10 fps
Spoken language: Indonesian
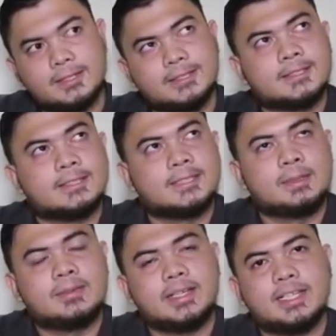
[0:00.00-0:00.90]
uh, apa
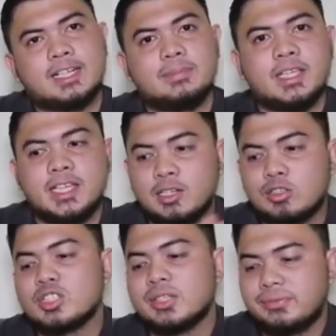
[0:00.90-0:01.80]
namanya yang lebih
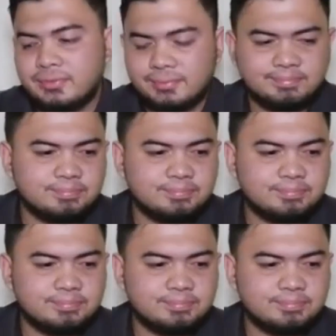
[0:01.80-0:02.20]
inklusif